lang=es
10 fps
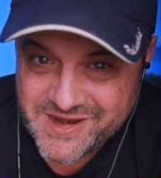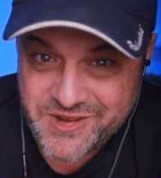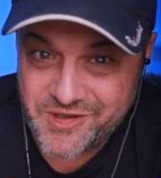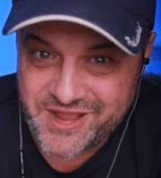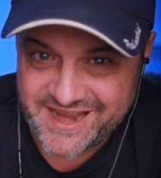
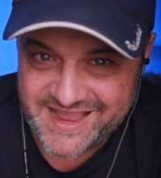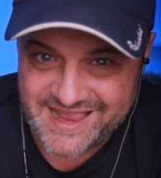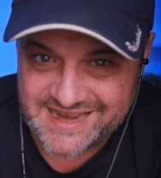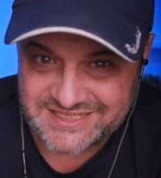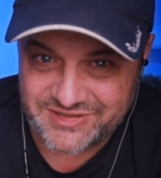no cree
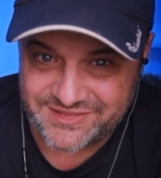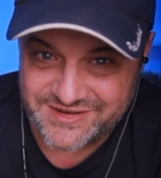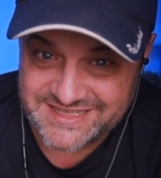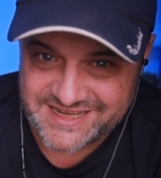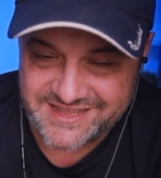que la
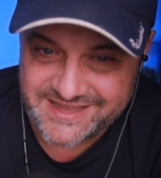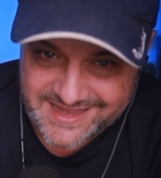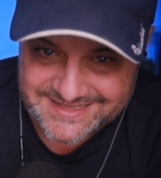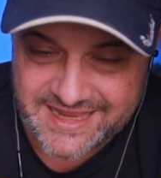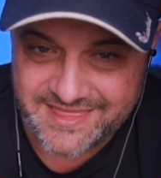situación es
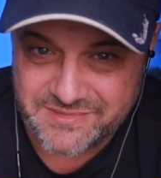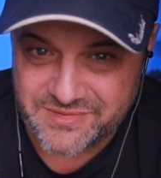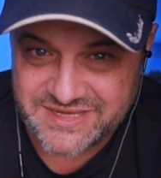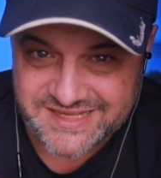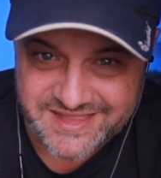crítica, es que
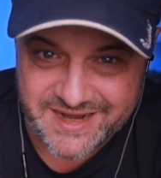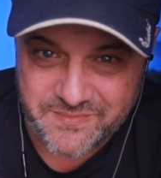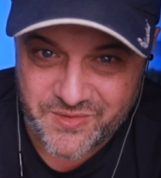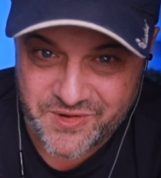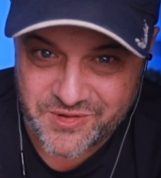debe
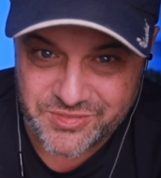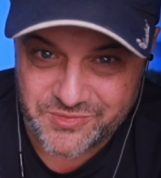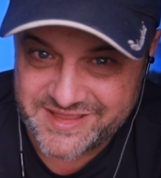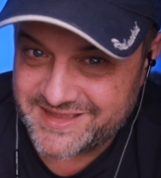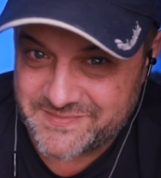visitar poco
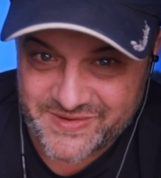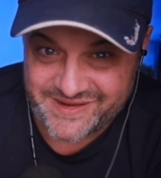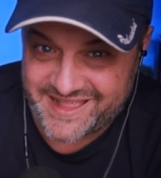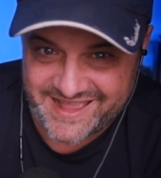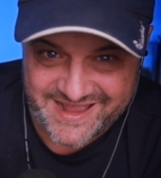Twitter
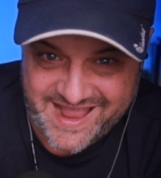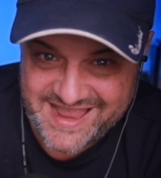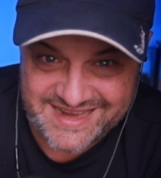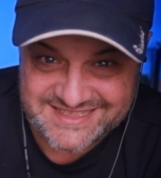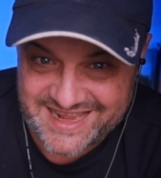porque
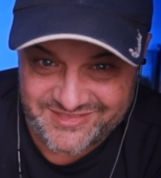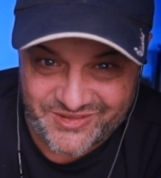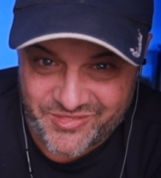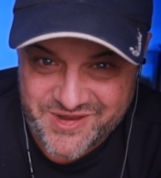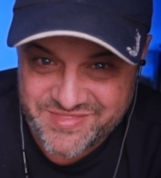ahí está
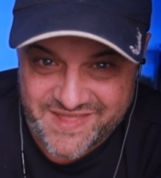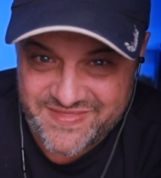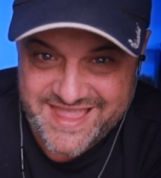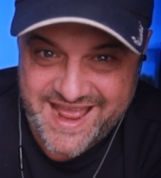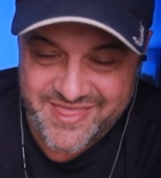todo
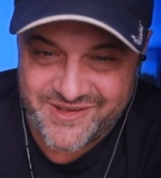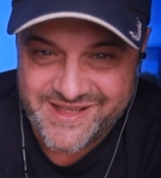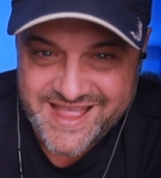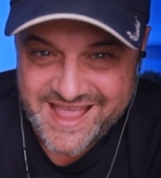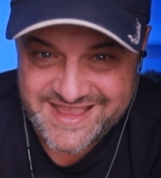incendiado,